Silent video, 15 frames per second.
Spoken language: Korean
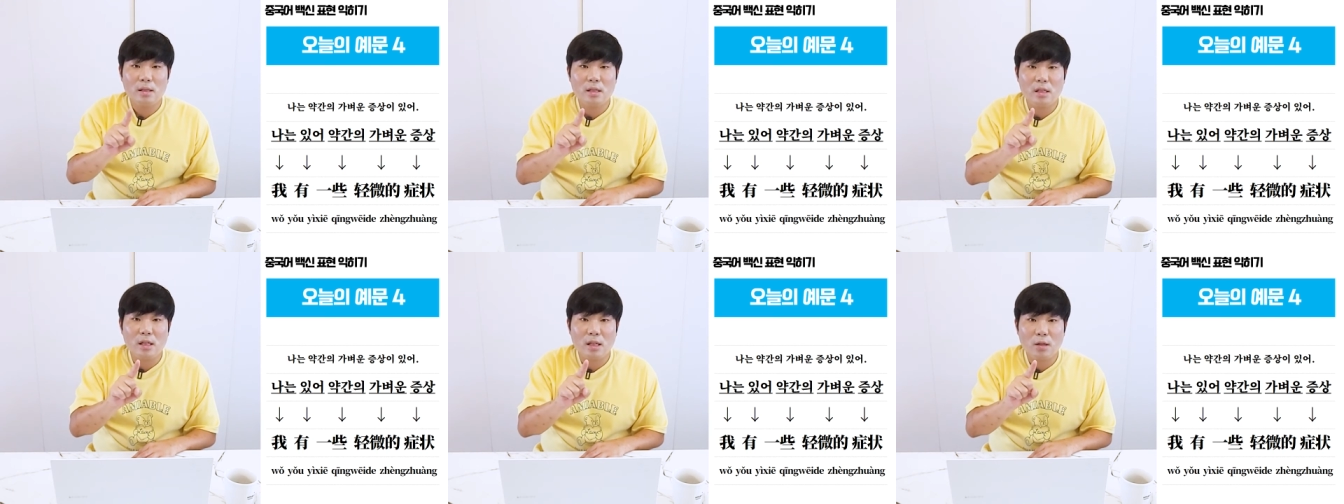
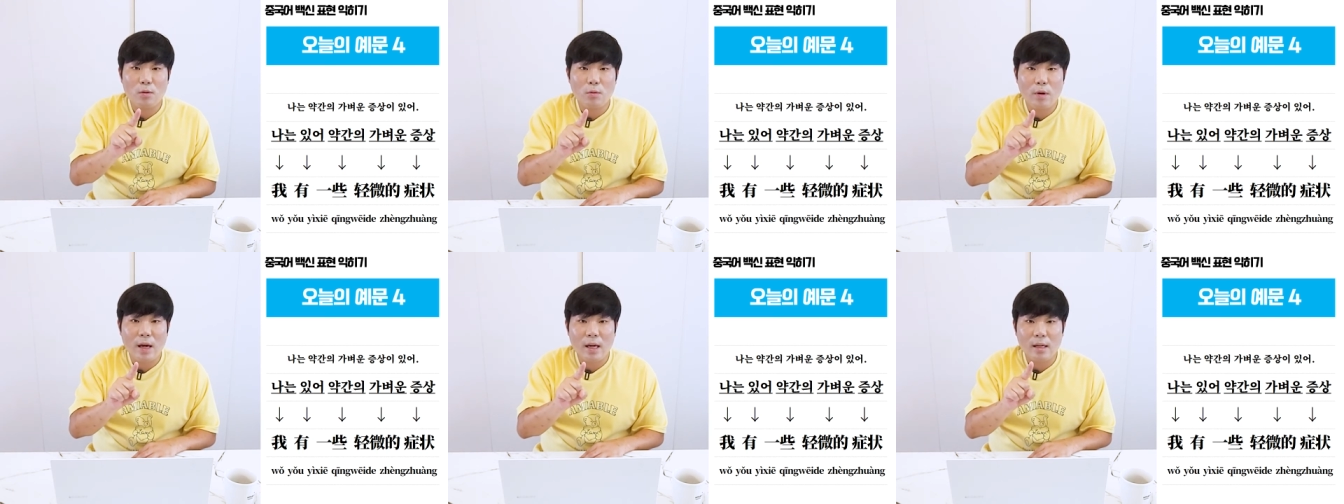
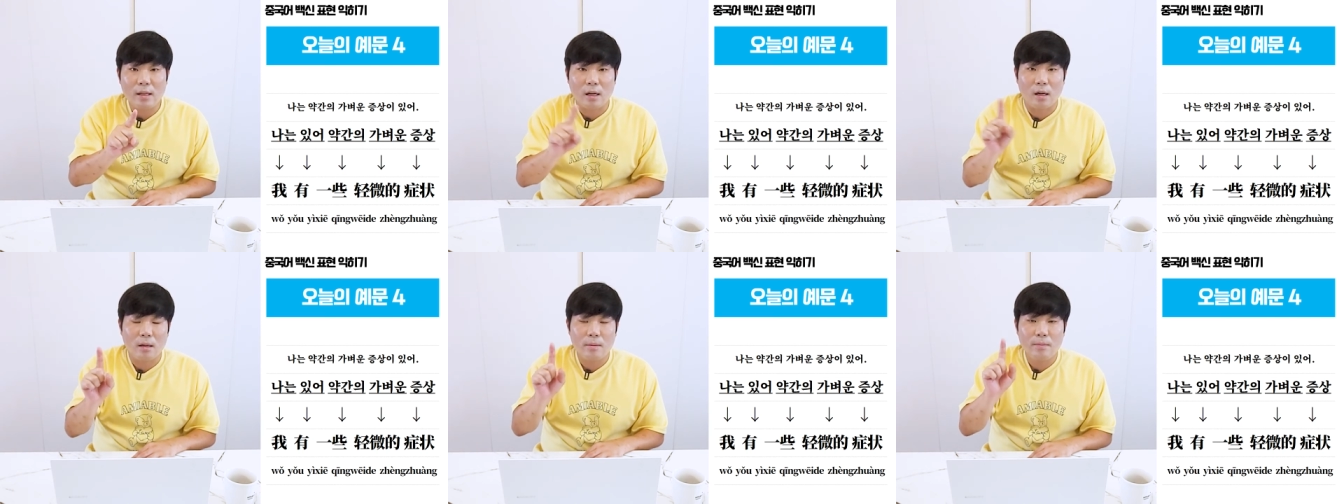
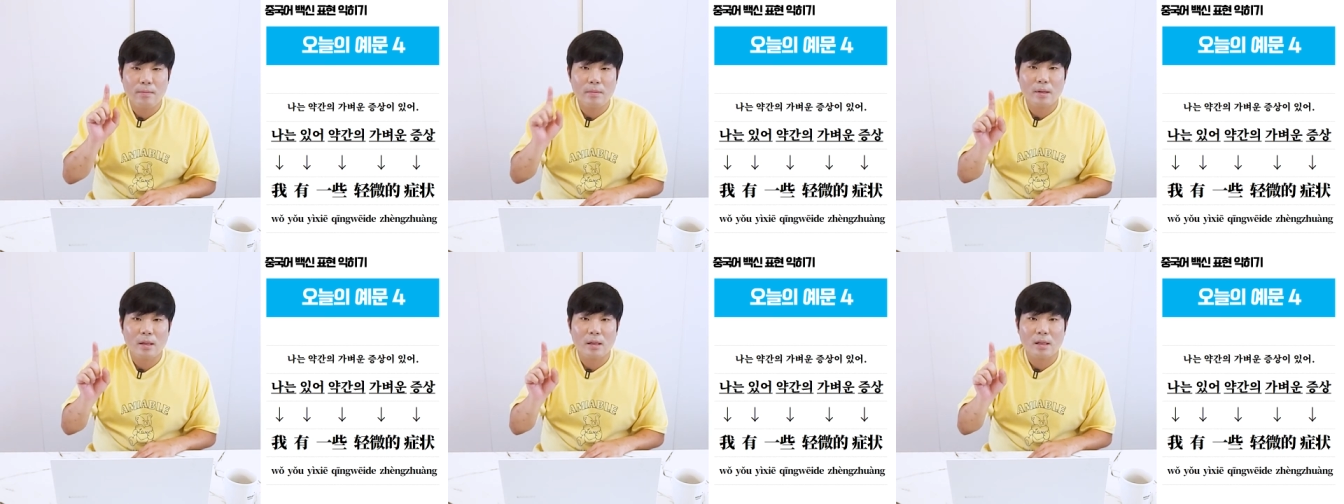칭웨이더
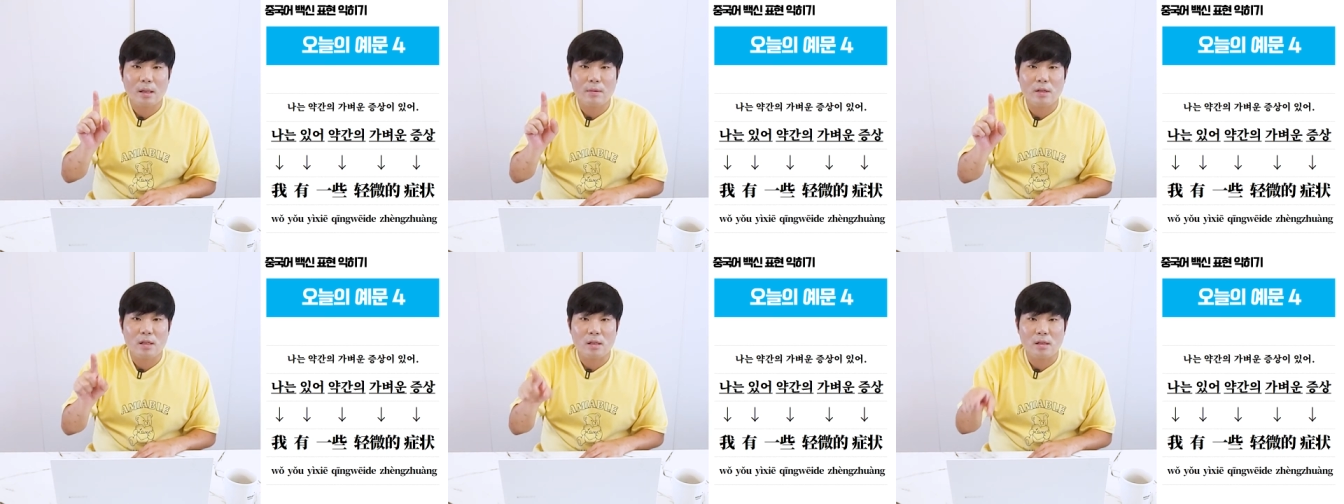그
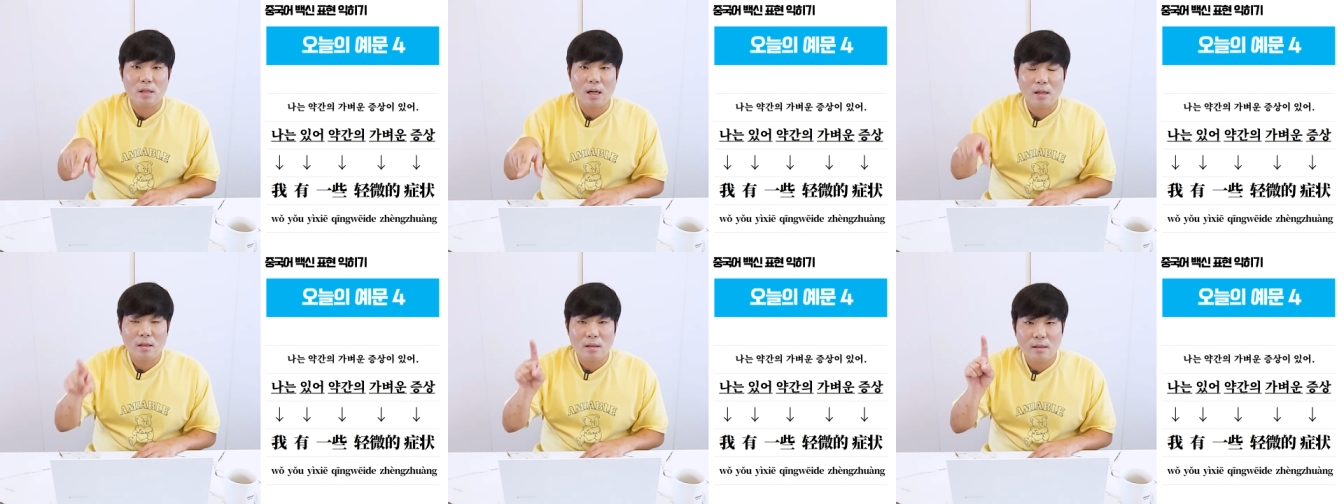다음에 증상